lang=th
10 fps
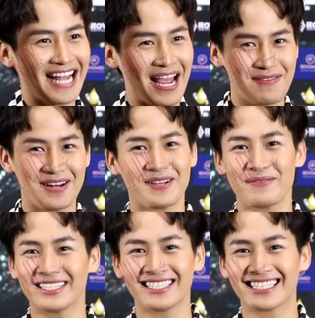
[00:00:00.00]
ถ่ายไปแล้วยัง
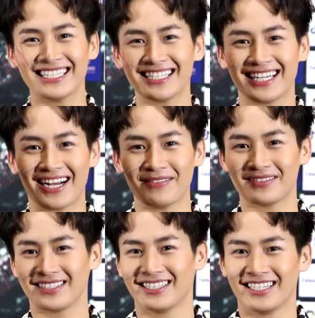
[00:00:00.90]
ไม่ถึงครึ่งเลยครับ
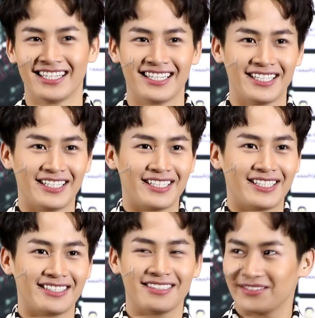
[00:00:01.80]

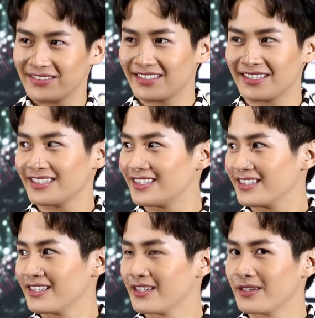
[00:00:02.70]
ยากง่าย
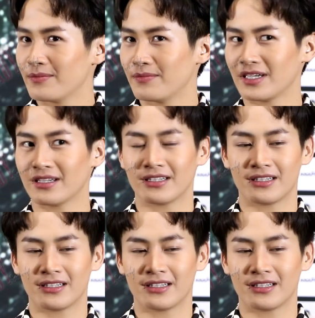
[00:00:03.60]
ยังไงมัน